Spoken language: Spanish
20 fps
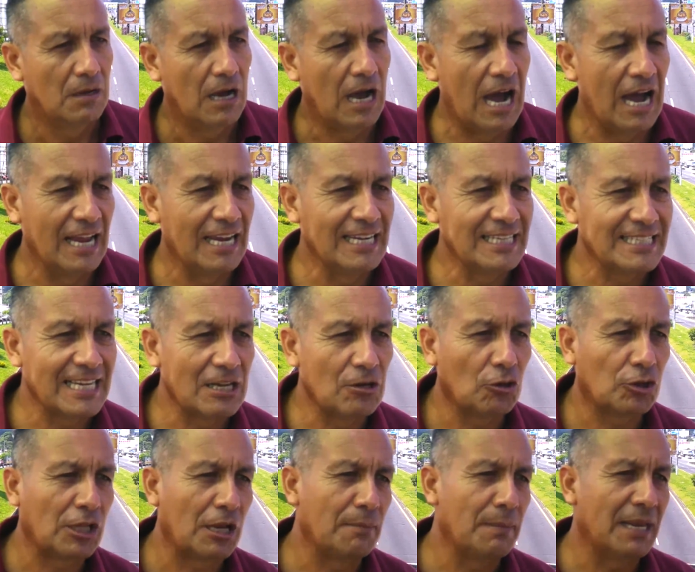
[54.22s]
Ahí se
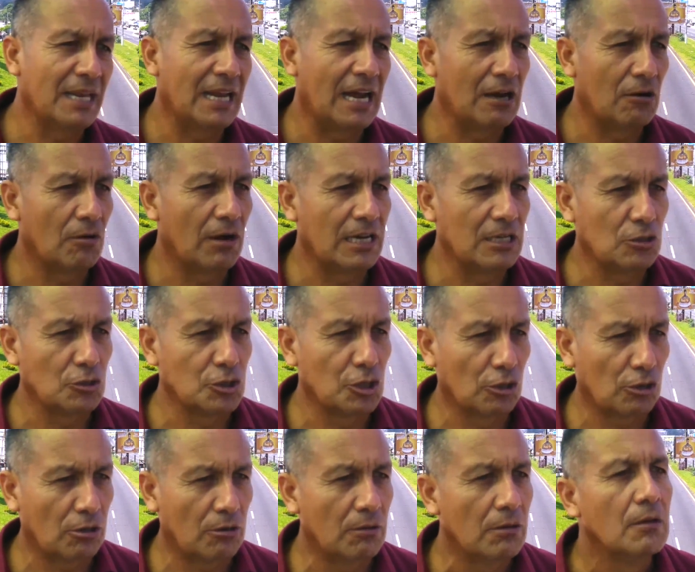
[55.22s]
nos terminaron a
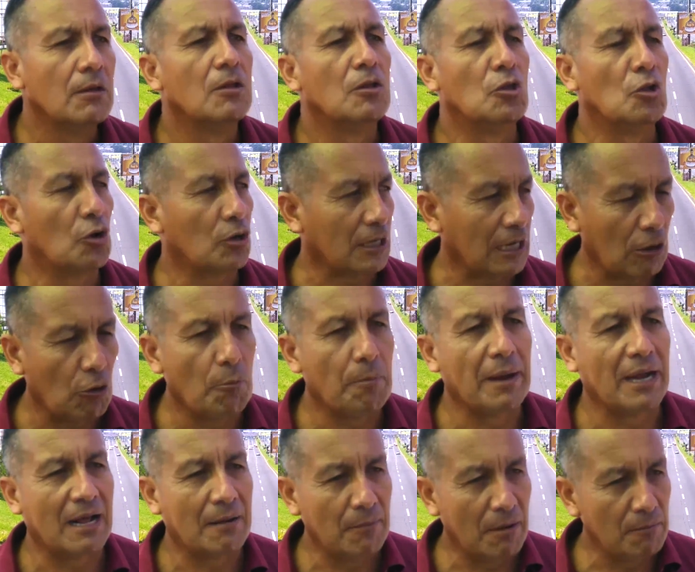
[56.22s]
nosotros, nos
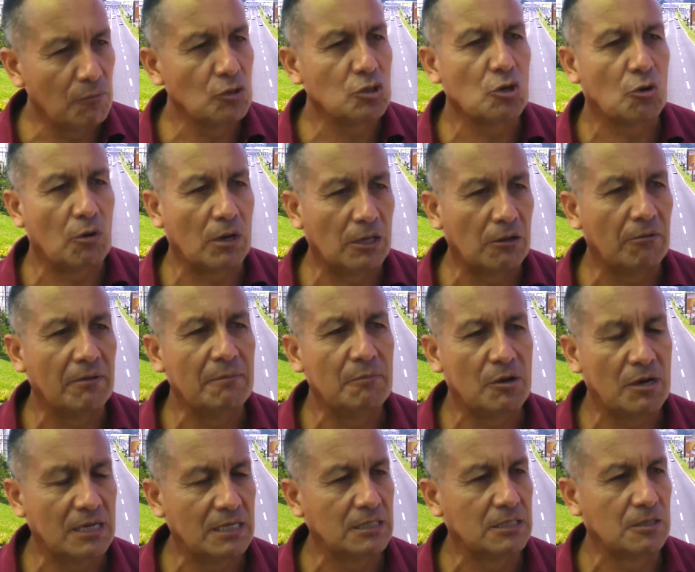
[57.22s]
recuperamos mucho cuando
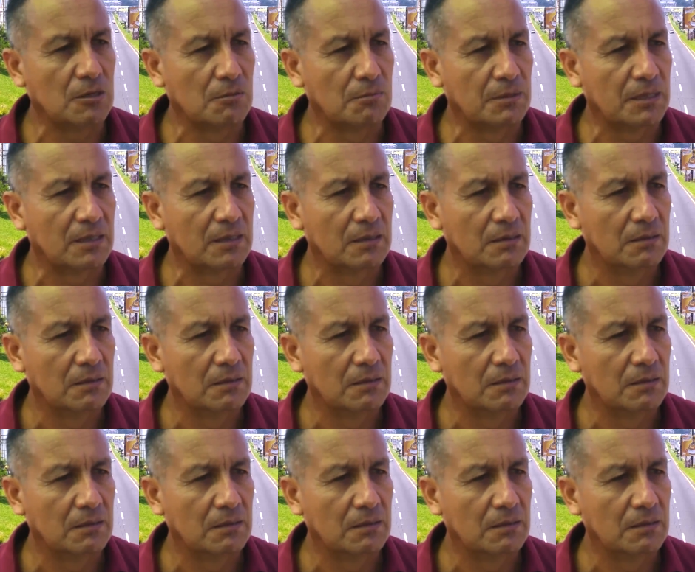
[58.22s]
vimos a ese hombre